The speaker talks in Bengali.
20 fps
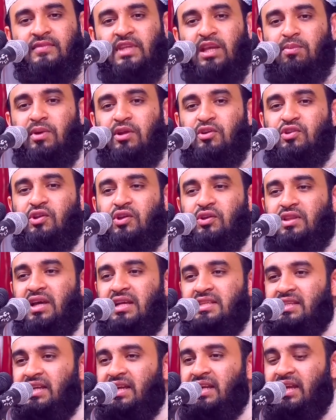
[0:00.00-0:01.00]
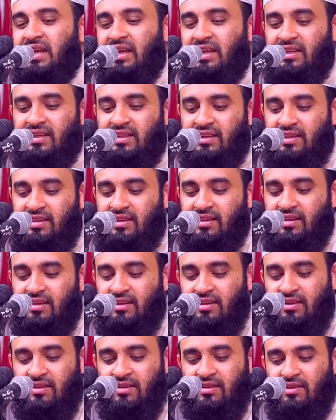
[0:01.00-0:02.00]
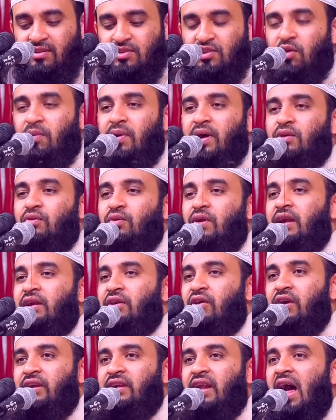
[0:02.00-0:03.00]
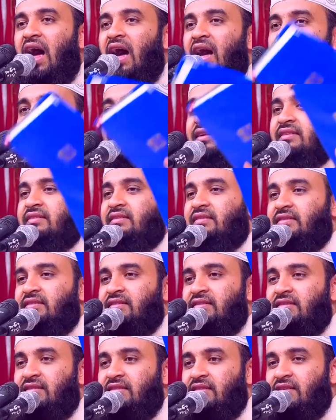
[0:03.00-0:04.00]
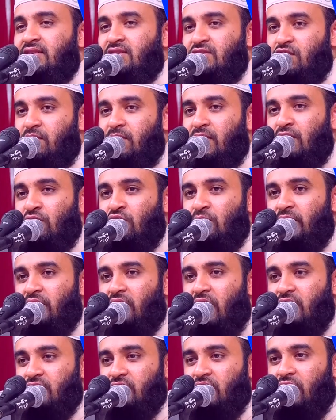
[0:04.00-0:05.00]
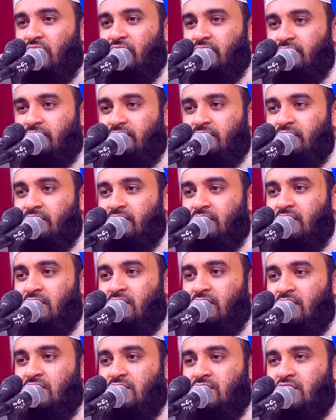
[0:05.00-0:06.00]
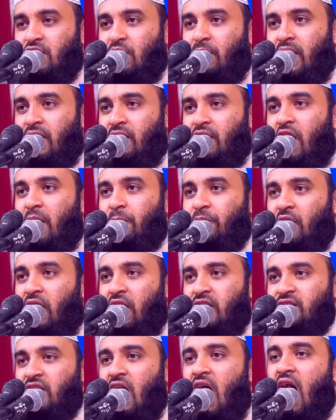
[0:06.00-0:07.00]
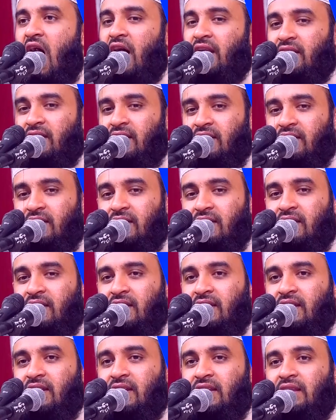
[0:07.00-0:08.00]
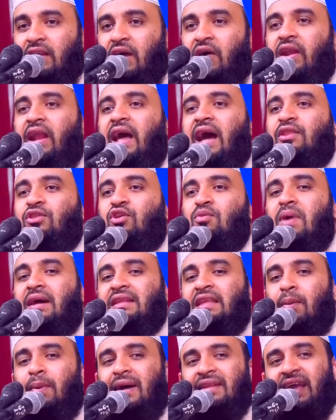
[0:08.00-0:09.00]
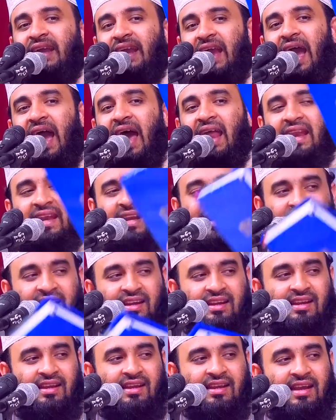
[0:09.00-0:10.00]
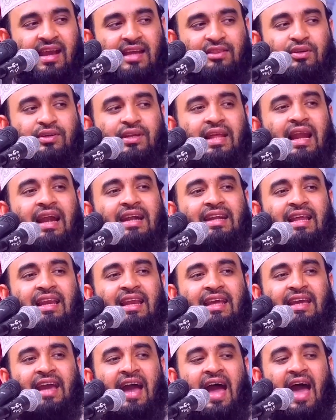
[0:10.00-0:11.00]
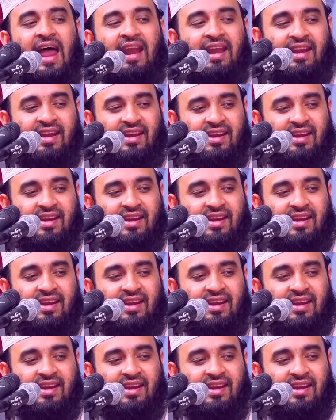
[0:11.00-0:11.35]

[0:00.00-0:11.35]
এই মানসিকতা আছে না নাই সবার কোরআন কয়টা সবার নবী কয়জন সবার রব কয়জন তাহলে এত মাথা ব্যথা কেন এত ঠেলা ঠেলি কেন